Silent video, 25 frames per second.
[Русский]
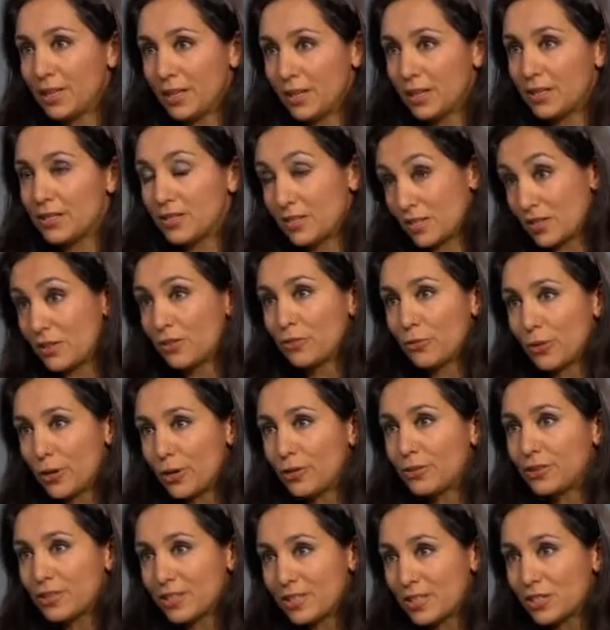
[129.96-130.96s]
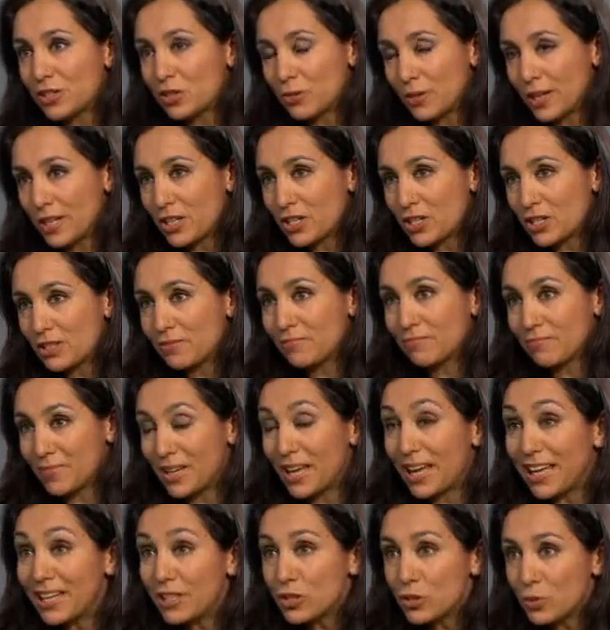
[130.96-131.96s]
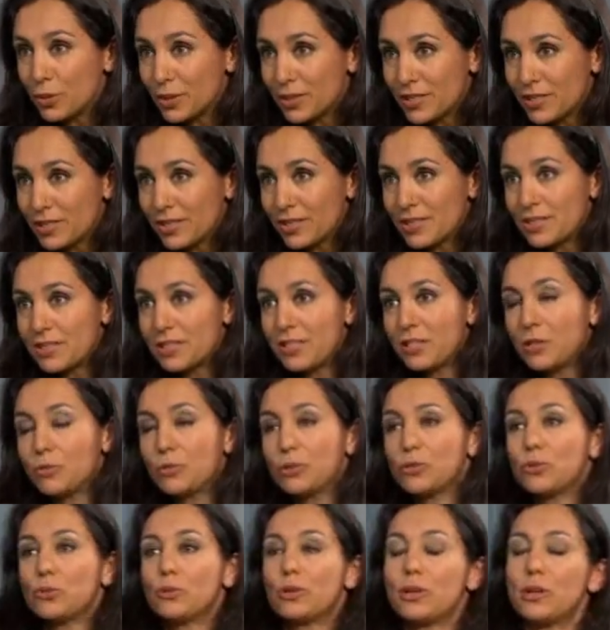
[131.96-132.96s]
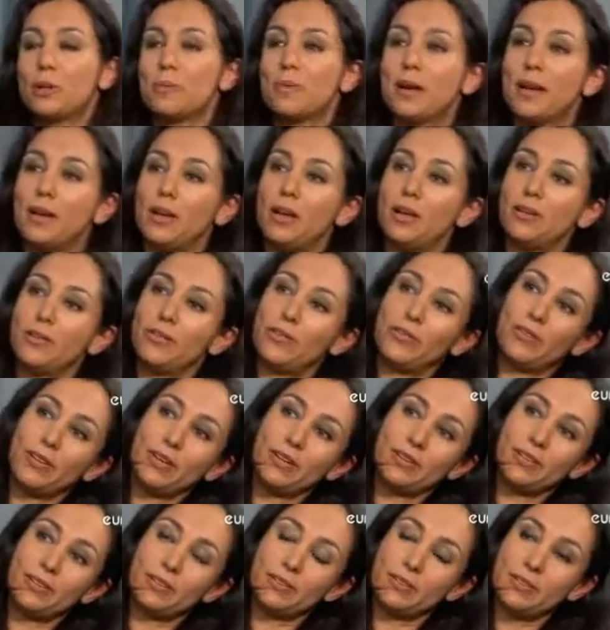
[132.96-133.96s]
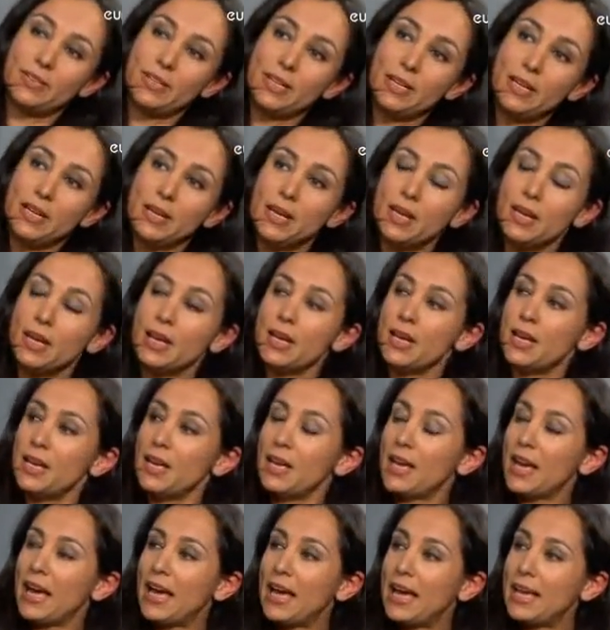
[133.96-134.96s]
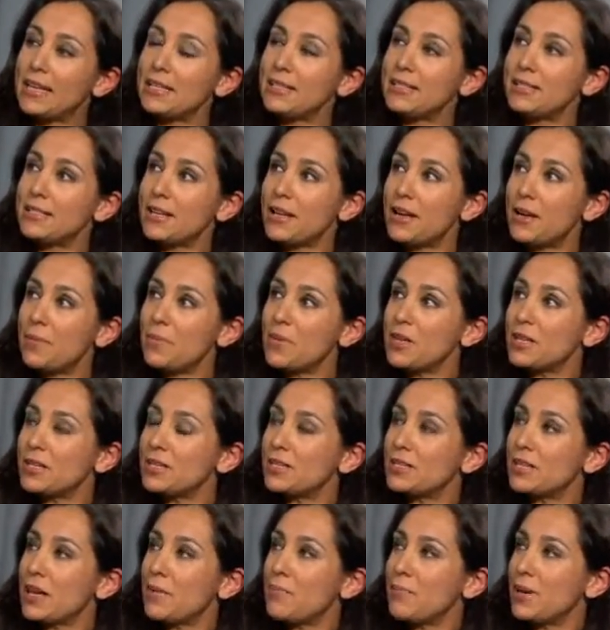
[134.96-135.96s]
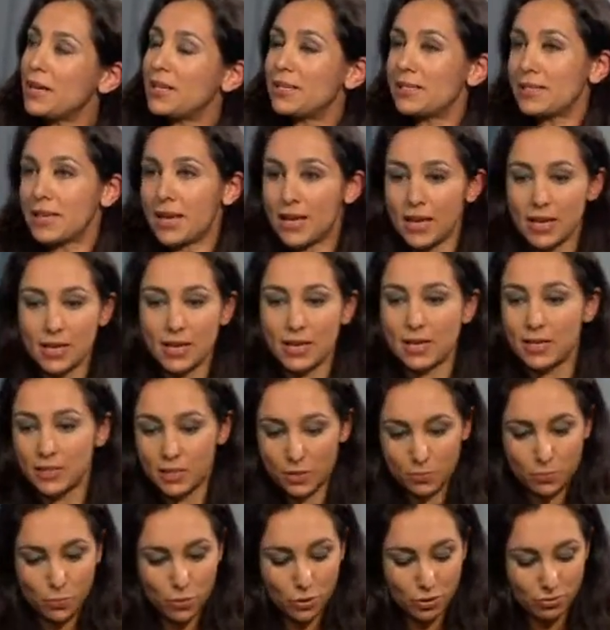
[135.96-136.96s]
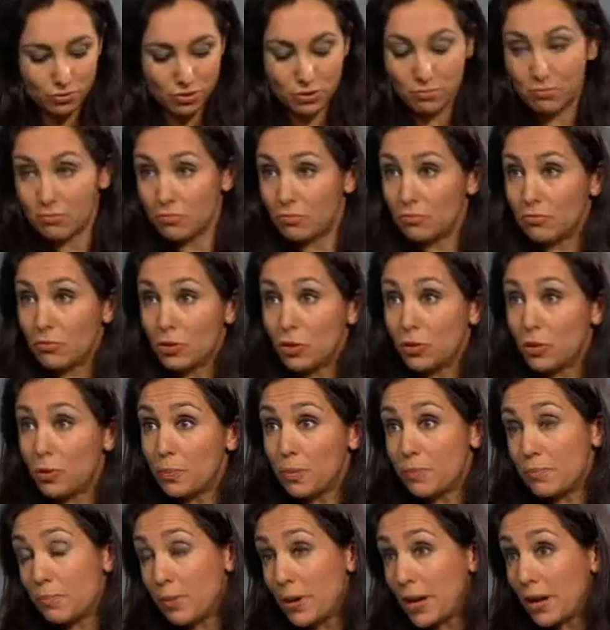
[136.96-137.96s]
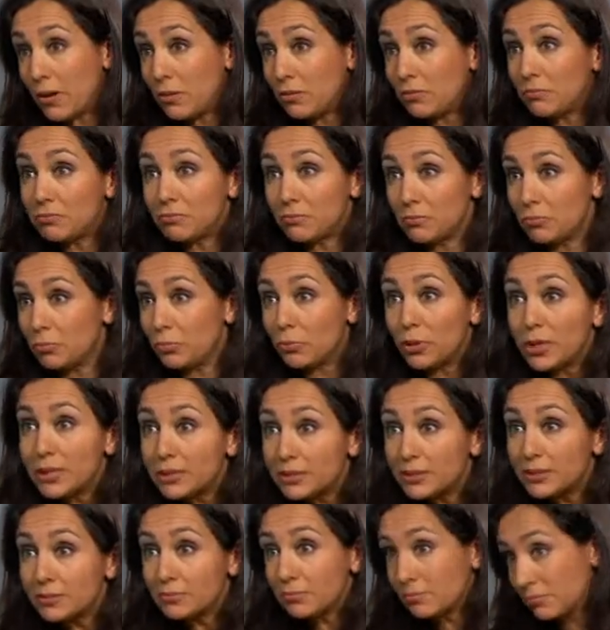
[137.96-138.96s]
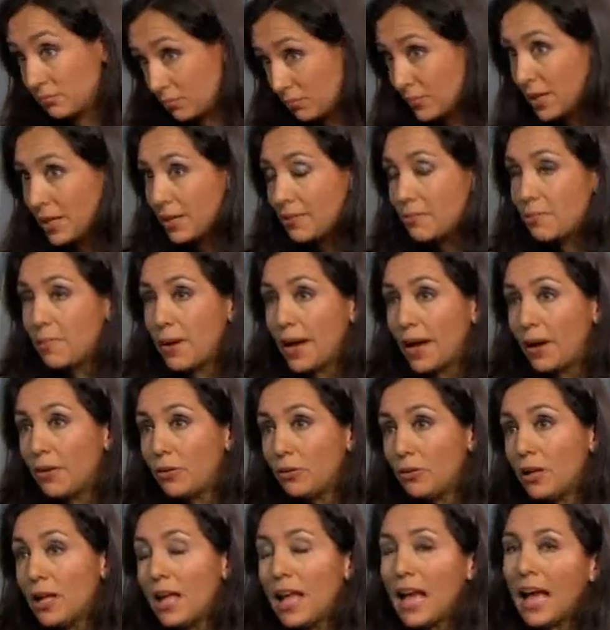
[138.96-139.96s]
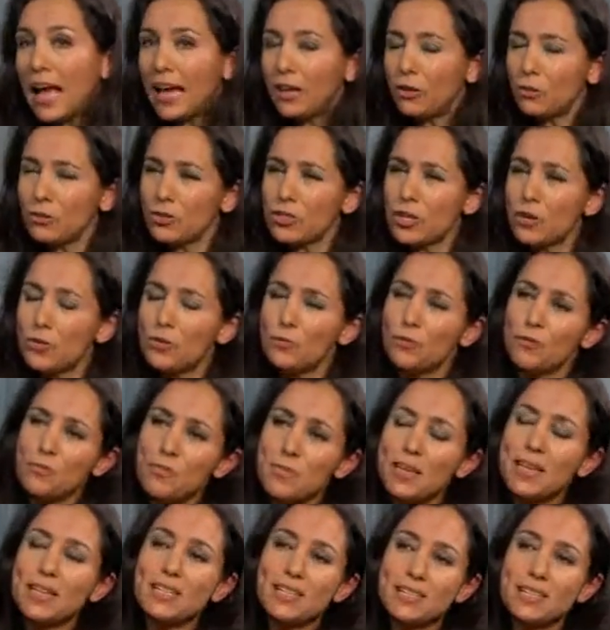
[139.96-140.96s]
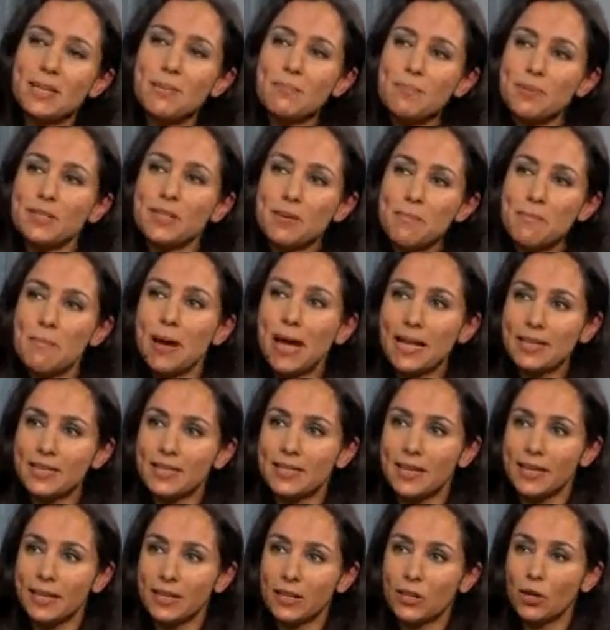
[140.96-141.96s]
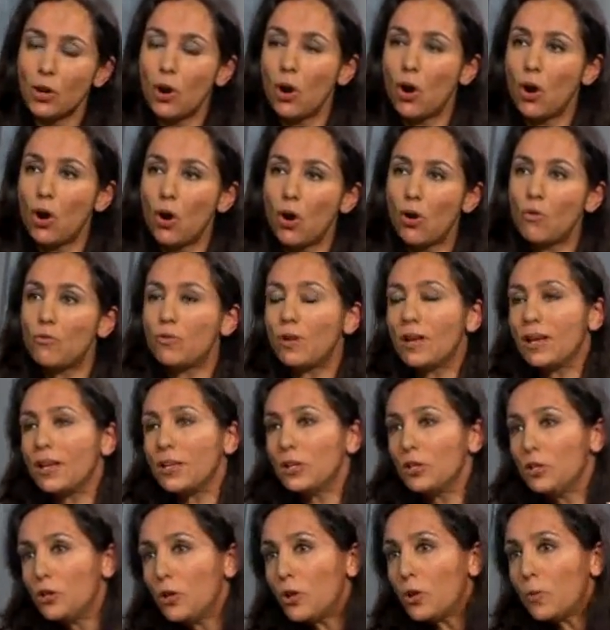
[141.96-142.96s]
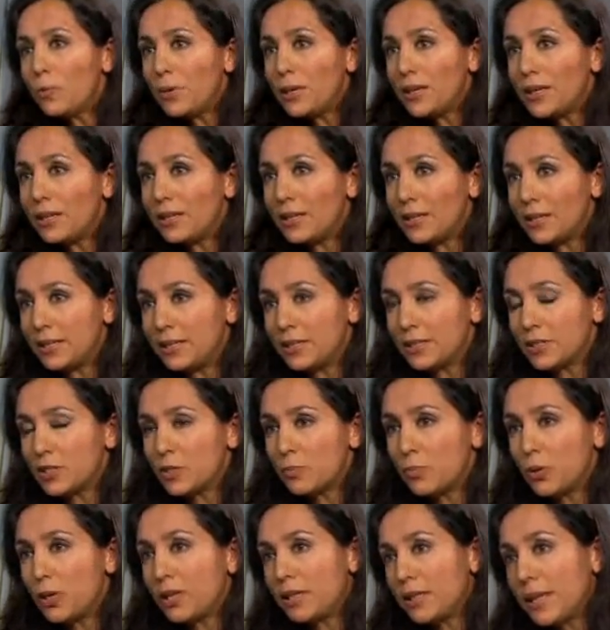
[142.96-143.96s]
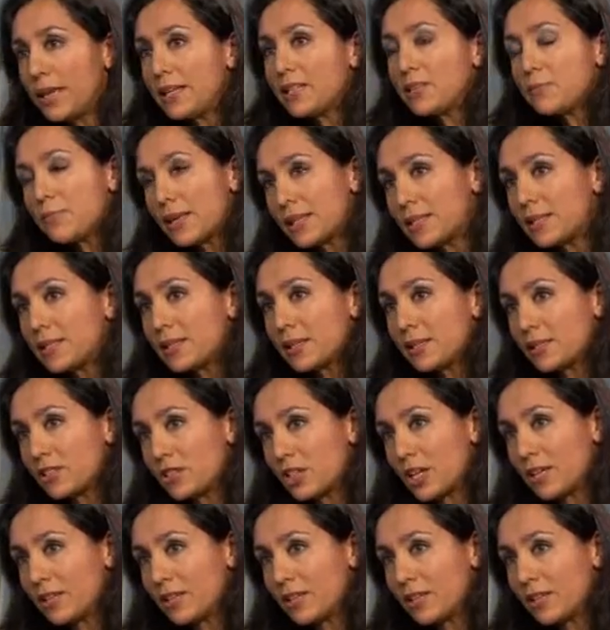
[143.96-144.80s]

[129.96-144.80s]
Британия добавила Европе неопределенности, объявив о планах референдума. Кто-то говорит, что выход из ЕС опасен для самой Британии, кто-то для Европы. На мой взгляд, это свидетельство царящего сейчас протекционизма. Свои проблемы важнее чужих. А по-вашему, как?